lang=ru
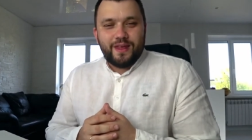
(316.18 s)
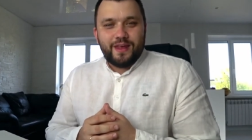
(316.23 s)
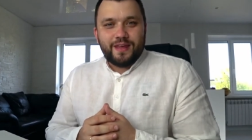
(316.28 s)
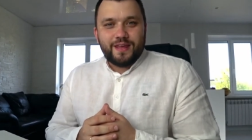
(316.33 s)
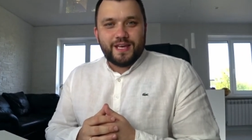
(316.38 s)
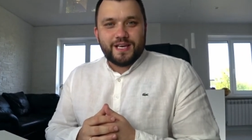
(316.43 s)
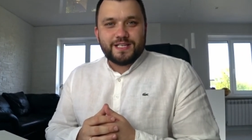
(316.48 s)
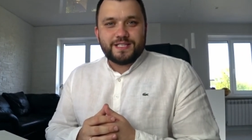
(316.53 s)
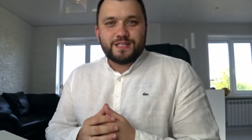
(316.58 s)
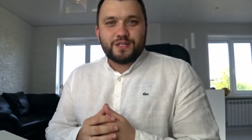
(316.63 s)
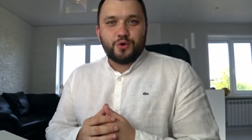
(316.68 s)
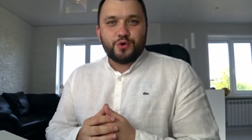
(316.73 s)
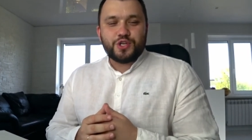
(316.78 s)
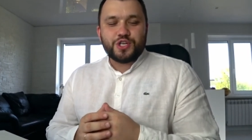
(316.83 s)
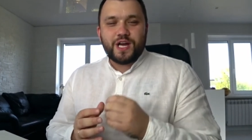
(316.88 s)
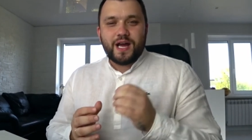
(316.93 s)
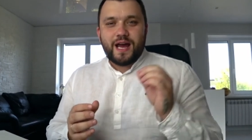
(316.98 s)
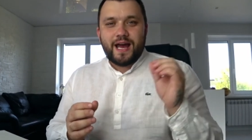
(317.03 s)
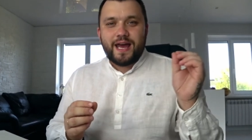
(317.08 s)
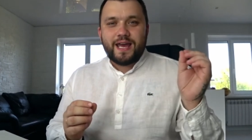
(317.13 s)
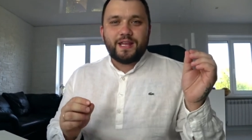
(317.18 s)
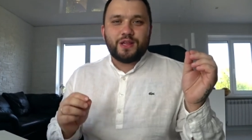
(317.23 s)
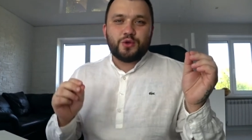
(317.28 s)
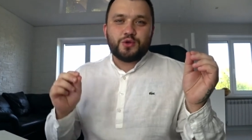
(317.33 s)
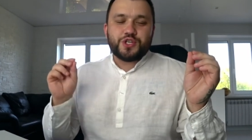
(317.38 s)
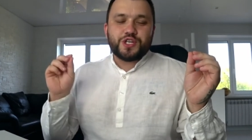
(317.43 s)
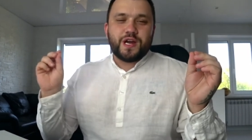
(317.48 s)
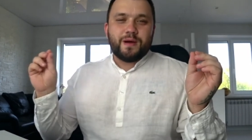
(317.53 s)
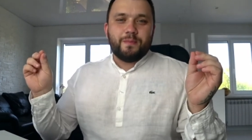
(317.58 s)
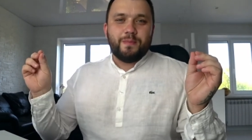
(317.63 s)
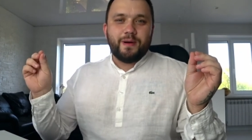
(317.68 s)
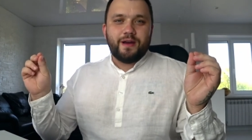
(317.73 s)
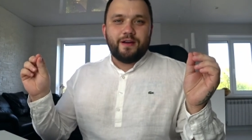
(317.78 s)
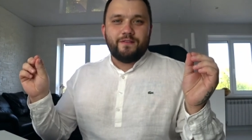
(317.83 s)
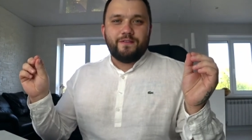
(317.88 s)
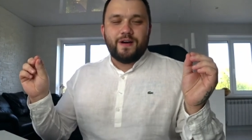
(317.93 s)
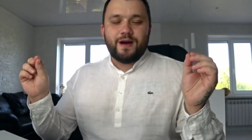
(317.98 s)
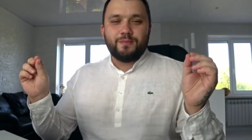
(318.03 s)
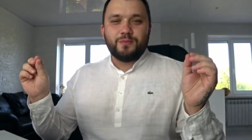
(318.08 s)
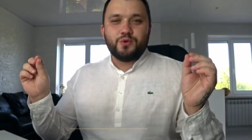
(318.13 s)
Есть точка А и точка Б.
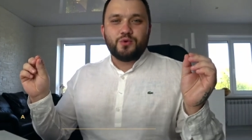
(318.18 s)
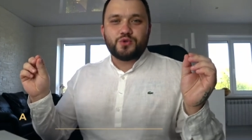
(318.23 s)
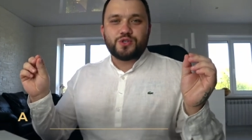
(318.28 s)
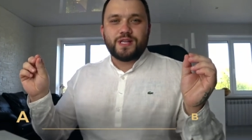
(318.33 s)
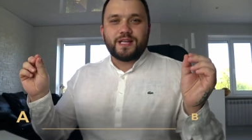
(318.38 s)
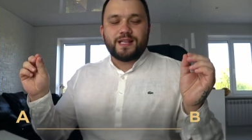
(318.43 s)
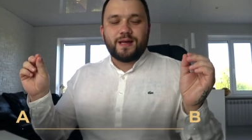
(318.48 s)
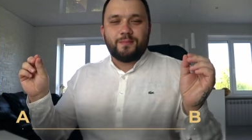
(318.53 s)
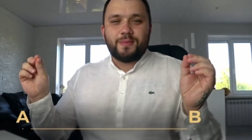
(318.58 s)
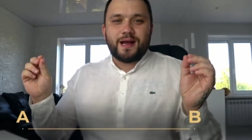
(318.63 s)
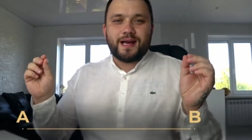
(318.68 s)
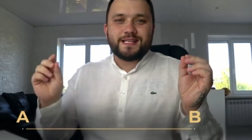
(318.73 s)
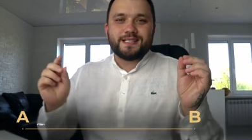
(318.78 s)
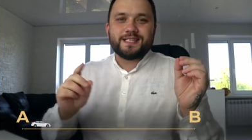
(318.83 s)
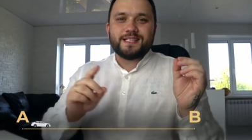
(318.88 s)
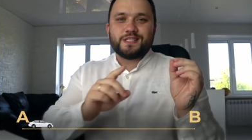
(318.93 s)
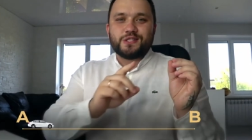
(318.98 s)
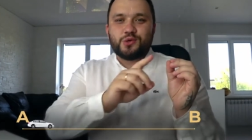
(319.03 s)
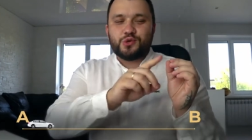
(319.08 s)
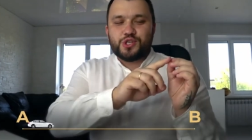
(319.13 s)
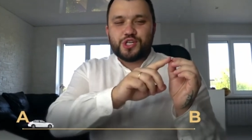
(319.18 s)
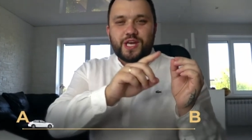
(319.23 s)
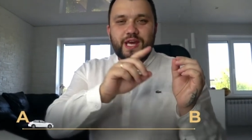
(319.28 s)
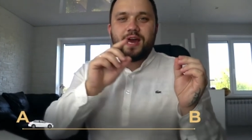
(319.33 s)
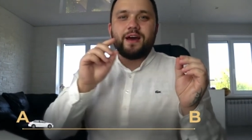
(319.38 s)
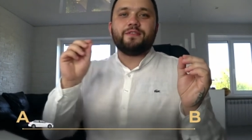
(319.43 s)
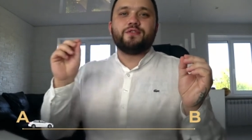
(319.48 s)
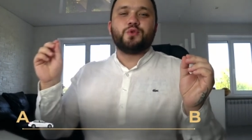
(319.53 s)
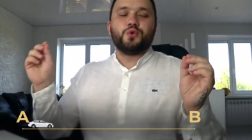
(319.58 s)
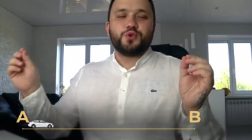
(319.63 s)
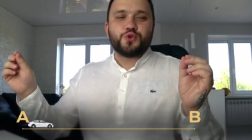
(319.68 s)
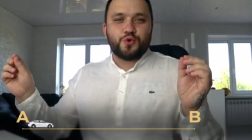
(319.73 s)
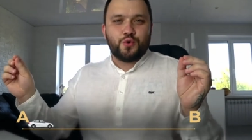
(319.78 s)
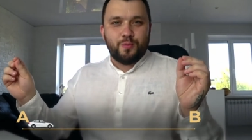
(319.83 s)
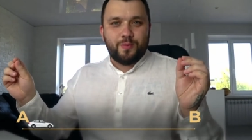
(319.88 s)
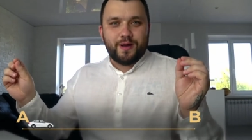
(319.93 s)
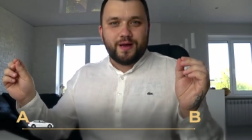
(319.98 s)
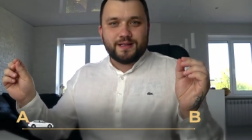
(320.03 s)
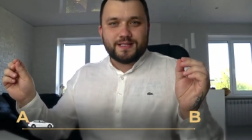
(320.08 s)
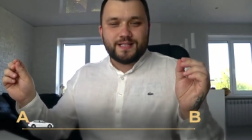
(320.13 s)
Вам нужно добраться из точки А в точку
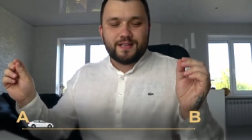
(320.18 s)
Б.